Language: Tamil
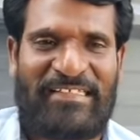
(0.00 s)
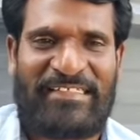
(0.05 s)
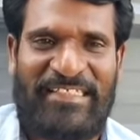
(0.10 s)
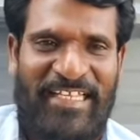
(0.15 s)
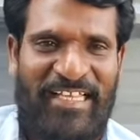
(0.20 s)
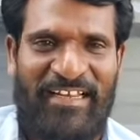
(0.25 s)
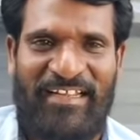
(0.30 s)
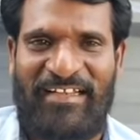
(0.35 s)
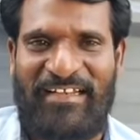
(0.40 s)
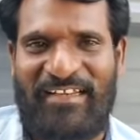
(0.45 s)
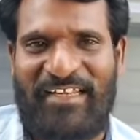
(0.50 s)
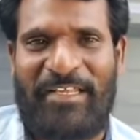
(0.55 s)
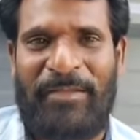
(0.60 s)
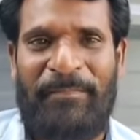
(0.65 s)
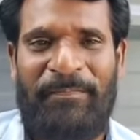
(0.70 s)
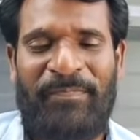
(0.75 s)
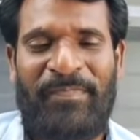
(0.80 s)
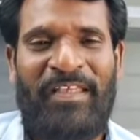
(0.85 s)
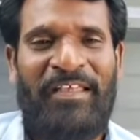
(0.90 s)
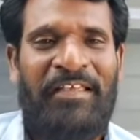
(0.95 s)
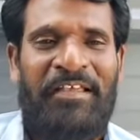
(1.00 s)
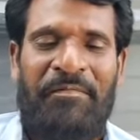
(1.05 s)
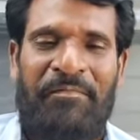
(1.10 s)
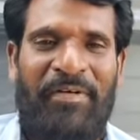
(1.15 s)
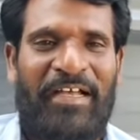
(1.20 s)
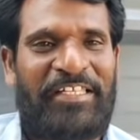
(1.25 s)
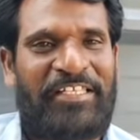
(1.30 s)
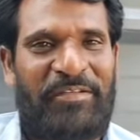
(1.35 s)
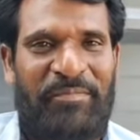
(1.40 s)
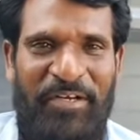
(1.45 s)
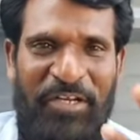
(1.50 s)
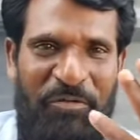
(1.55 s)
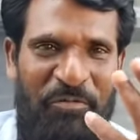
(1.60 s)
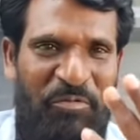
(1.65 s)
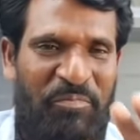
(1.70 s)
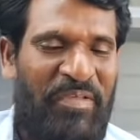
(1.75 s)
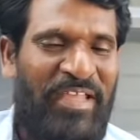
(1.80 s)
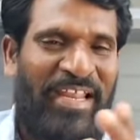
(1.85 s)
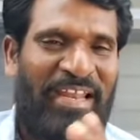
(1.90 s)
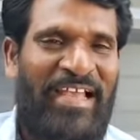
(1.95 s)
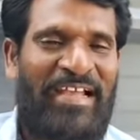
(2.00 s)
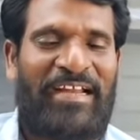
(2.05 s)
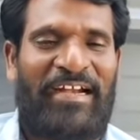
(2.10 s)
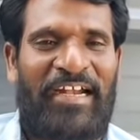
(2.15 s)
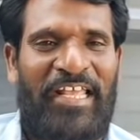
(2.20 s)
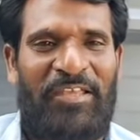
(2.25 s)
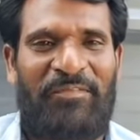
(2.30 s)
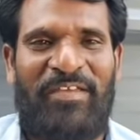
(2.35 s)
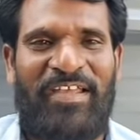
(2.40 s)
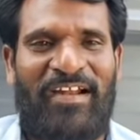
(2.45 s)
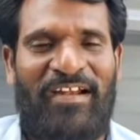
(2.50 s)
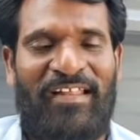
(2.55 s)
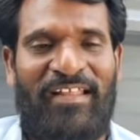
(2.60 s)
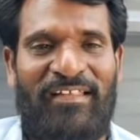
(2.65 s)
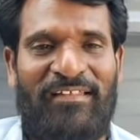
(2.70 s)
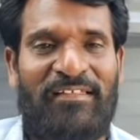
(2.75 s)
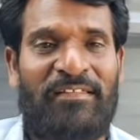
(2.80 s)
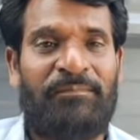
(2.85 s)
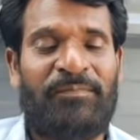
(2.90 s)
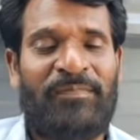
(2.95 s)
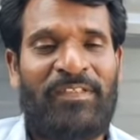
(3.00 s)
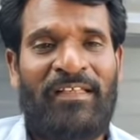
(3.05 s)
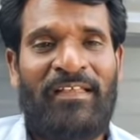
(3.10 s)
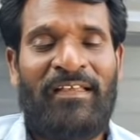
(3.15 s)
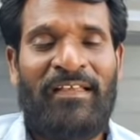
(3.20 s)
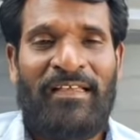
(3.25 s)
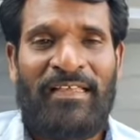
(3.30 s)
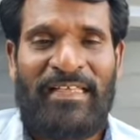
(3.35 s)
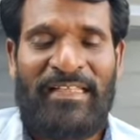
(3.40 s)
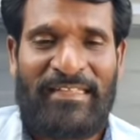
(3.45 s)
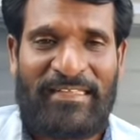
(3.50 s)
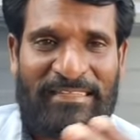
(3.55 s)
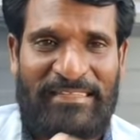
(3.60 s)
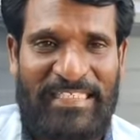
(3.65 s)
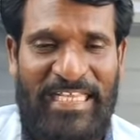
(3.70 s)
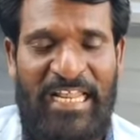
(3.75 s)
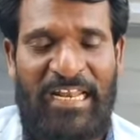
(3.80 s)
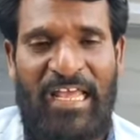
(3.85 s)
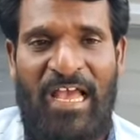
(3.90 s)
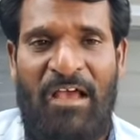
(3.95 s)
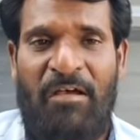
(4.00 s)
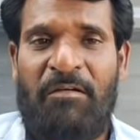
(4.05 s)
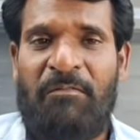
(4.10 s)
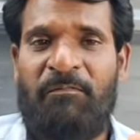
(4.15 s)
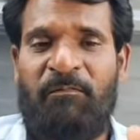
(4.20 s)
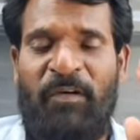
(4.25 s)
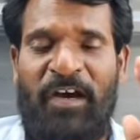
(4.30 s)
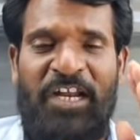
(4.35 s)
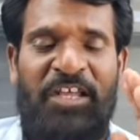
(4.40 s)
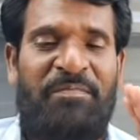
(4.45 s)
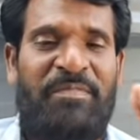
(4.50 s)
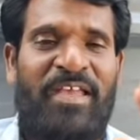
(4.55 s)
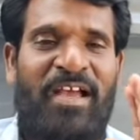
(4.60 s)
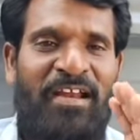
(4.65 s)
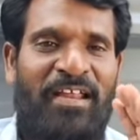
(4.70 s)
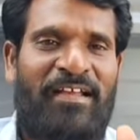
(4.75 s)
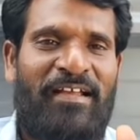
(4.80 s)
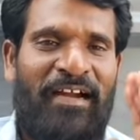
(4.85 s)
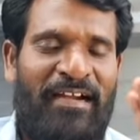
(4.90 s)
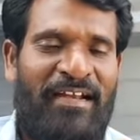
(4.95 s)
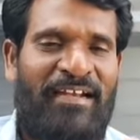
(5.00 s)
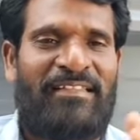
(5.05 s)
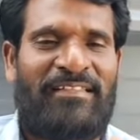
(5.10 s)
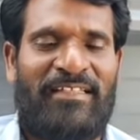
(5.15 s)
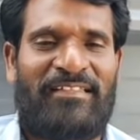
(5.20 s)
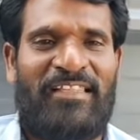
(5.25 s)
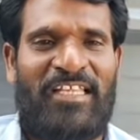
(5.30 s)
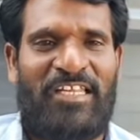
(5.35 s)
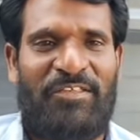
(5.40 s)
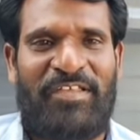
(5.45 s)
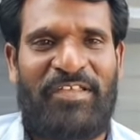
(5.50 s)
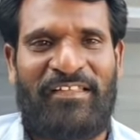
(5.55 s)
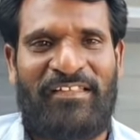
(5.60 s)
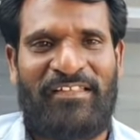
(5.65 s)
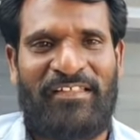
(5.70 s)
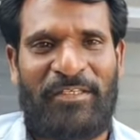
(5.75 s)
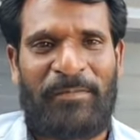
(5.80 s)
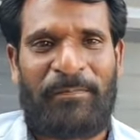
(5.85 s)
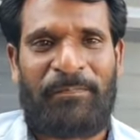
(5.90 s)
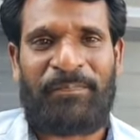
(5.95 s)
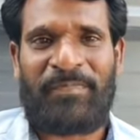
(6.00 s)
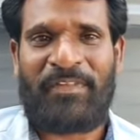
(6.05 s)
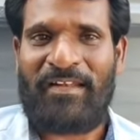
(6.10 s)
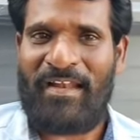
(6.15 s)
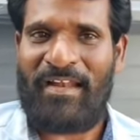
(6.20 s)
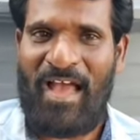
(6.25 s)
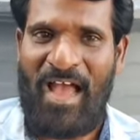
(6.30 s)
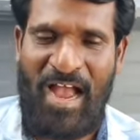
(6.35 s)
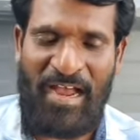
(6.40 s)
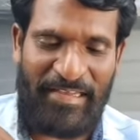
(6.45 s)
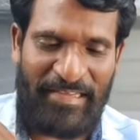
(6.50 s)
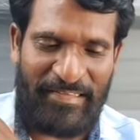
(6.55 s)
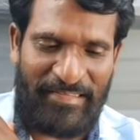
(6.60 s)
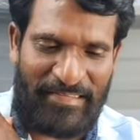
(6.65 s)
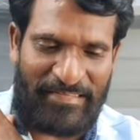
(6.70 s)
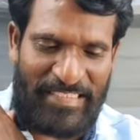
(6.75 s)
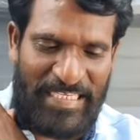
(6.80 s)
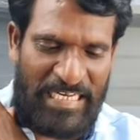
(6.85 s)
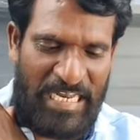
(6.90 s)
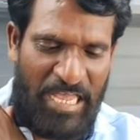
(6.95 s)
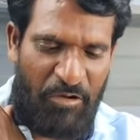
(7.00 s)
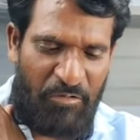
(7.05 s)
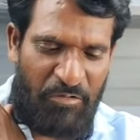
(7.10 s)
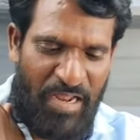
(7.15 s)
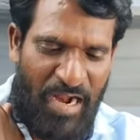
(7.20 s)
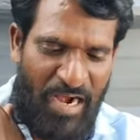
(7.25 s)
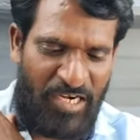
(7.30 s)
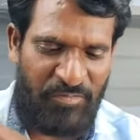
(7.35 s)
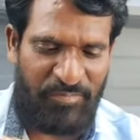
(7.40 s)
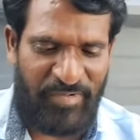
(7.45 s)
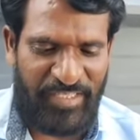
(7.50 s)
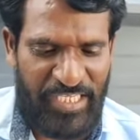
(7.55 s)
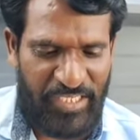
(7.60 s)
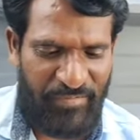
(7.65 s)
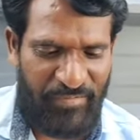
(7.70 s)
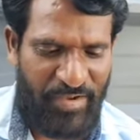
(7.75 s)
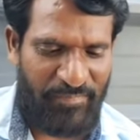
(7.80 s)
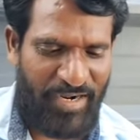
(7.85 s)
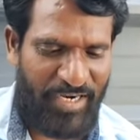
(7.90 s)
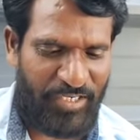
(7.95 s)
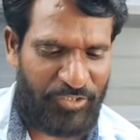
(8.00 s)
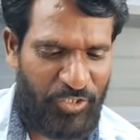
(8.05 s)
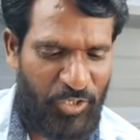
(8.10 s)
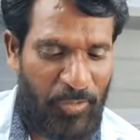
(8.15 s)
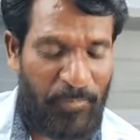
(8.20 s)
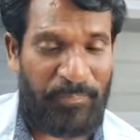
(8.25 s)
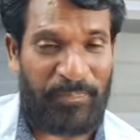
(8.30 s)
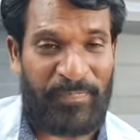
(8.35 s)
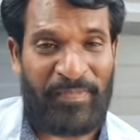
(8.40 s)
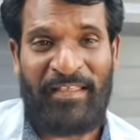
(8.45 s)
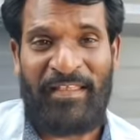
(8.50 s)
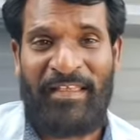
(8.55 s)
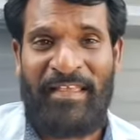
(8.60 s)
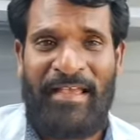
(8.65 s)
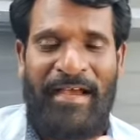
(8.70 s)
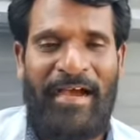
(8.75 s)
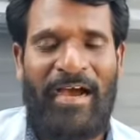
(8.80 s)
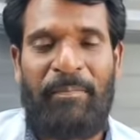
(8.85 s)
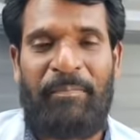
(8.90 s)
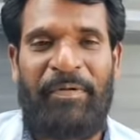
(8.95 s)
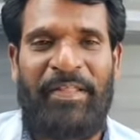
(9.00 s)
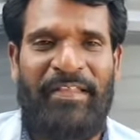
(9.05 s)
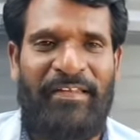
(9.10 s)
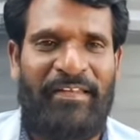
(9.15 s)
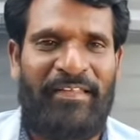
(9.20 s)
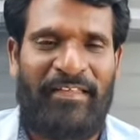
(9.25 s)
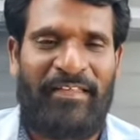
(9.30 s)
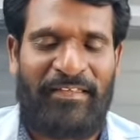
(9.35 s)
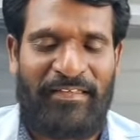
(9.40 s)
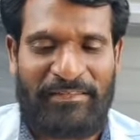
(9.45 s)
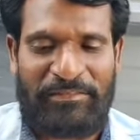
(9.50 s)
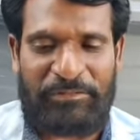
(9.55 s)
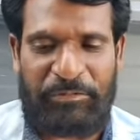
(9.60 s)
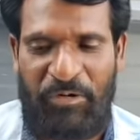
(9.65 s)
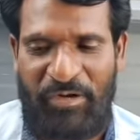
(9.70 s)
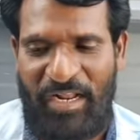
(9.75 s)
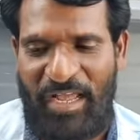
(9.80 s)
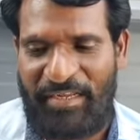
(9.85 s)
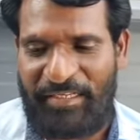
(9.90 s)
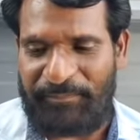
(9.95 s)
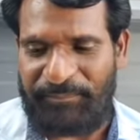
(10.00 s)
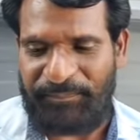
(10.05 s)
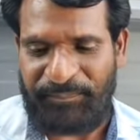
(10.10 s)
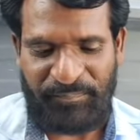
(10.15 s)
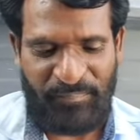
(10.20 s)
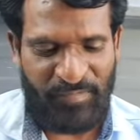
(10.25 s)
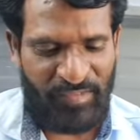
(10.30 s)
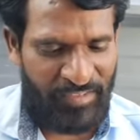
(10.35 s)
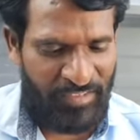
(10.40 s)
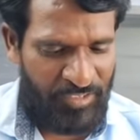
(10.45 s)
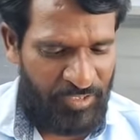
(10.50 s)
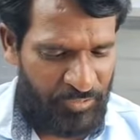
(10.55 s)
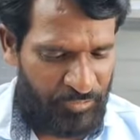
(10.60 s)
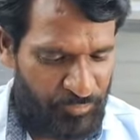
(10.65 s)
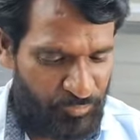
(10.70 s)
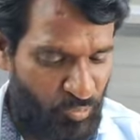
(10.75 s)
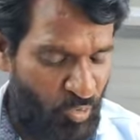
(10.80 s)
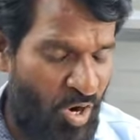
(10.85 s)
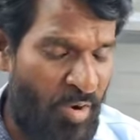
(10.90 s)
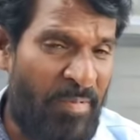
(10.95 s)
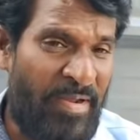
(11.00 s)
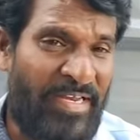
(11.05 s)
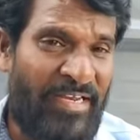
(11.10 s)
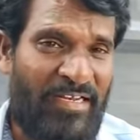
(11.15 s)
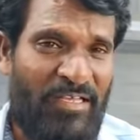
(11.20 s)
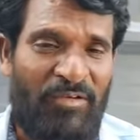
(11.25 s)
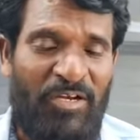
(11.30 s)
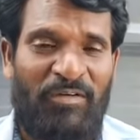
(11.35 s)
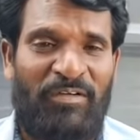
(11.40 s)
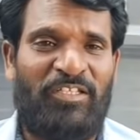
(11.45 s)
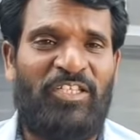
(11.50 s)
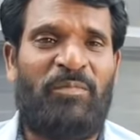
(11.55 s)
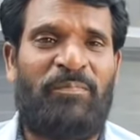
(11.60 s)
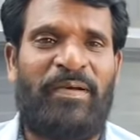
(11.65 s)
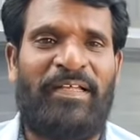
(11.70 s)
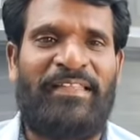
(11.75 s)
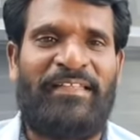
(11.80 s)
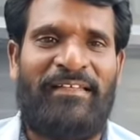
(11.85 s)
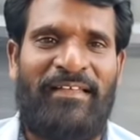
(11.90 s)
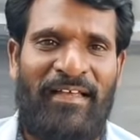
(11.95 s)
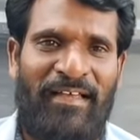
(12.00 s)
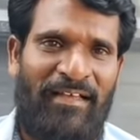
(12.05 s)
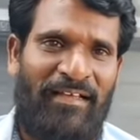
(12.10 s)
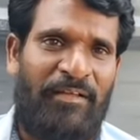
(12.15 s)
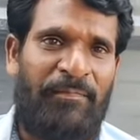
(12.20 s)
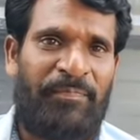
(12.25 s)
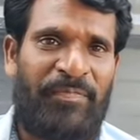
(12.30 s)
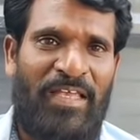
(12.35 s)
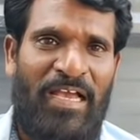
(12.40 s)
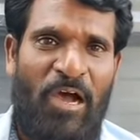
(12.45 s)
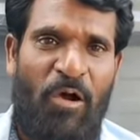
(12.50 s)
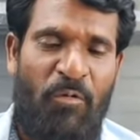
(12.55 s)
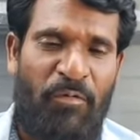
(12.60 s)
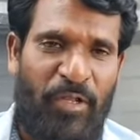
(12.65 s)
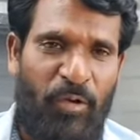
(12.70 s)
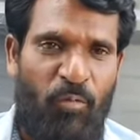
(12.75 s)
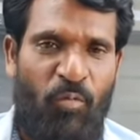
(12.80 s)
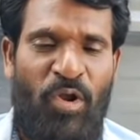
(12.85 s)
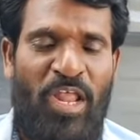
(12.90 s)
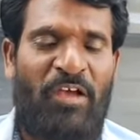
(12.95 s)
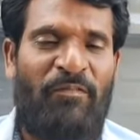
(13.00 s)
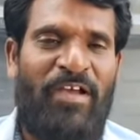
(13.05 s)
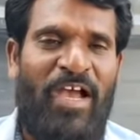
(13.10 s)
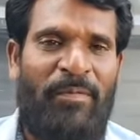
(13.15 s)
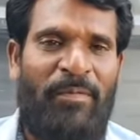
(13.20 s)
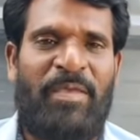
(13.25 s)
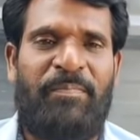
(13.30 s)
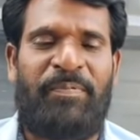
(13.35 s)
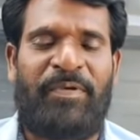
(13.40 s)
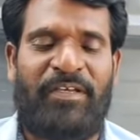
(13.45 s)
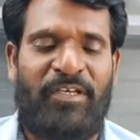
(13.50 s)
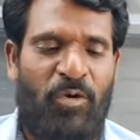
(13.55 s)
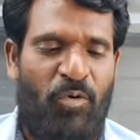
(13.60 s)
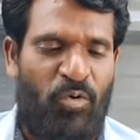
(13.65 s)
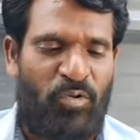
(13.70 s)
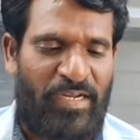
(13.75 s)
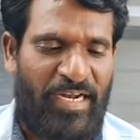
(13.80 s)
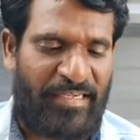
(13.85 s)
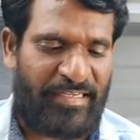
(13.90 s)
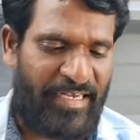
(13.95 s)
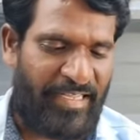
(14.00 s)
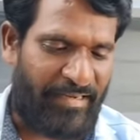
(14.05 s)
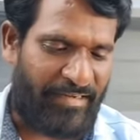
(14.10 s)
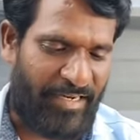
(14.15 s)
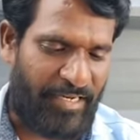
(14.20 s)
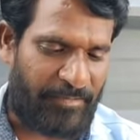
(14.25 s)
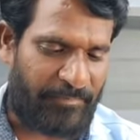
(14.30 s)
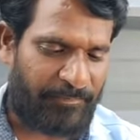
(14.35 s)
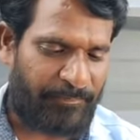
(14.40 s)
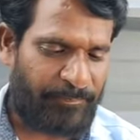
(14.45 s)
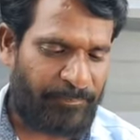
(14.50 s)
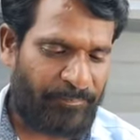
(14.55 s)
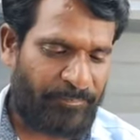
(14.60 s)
அரசியல் அன்று மற்றபடி உண்மையெல்லாம் கிடையவே கிடையாது இதுக்கு சீனா வலிமையான கண்டனத்தை தெரிவிக்குது நாங்க இதை சீனாக்குள்ள அனுமதிக்கவே மாட்டோம் அப்படின்னு சொல்றாங்க ஜோ பைடன் அவர்கள் வந்து பாத்தீங்கன்னா அவங்களுடைய உளவு அமைப்புக்கு ஒரு கட்டளை இடுறார்